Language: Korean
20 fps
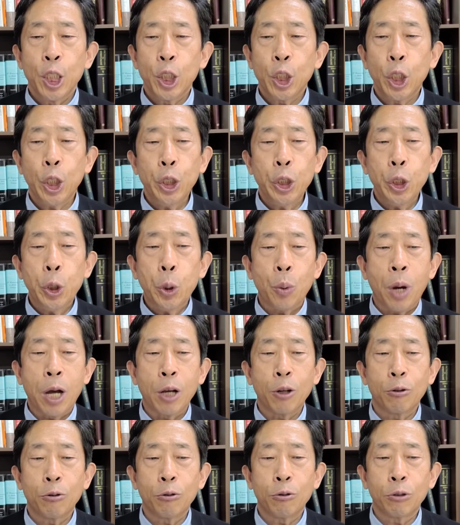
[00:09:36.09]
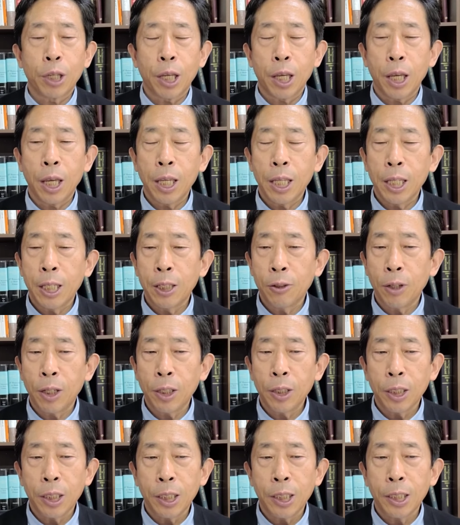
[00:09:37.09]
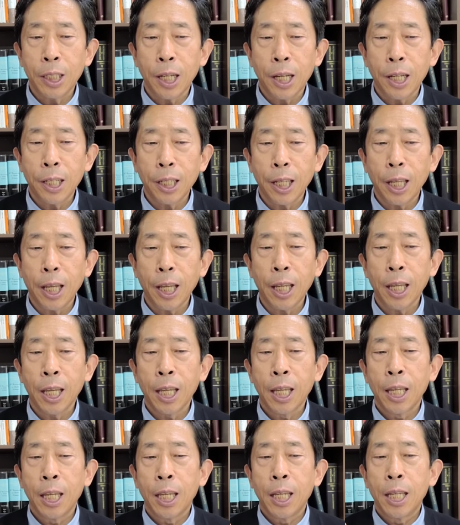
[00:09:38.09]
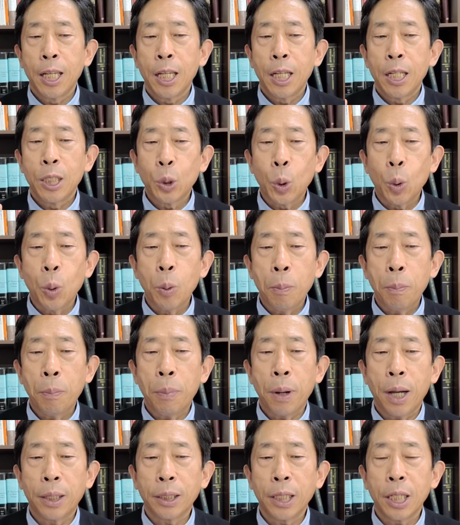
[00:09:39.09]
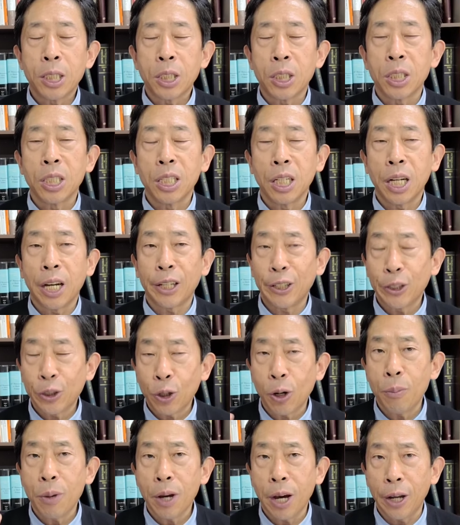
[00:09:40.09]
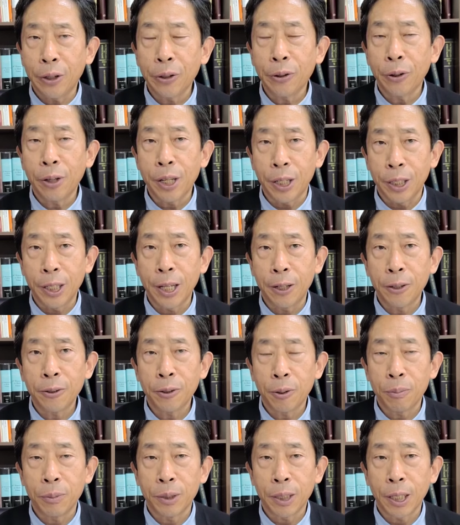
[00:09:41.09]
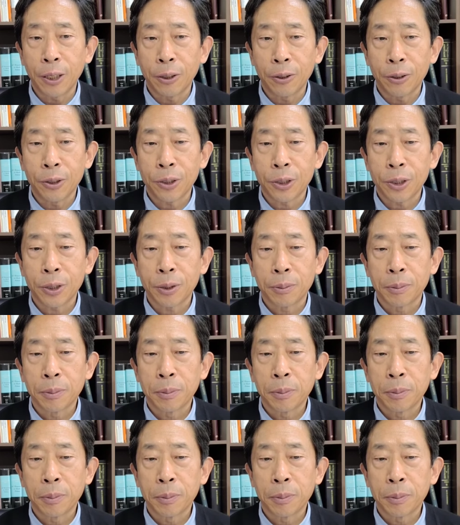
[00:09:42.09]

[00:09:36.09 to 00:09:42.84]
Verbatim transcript: 천년 왕국의 이러한 이단의 종파의 증가를 설명하는 걸 얘기하는 겁니다. 이것이.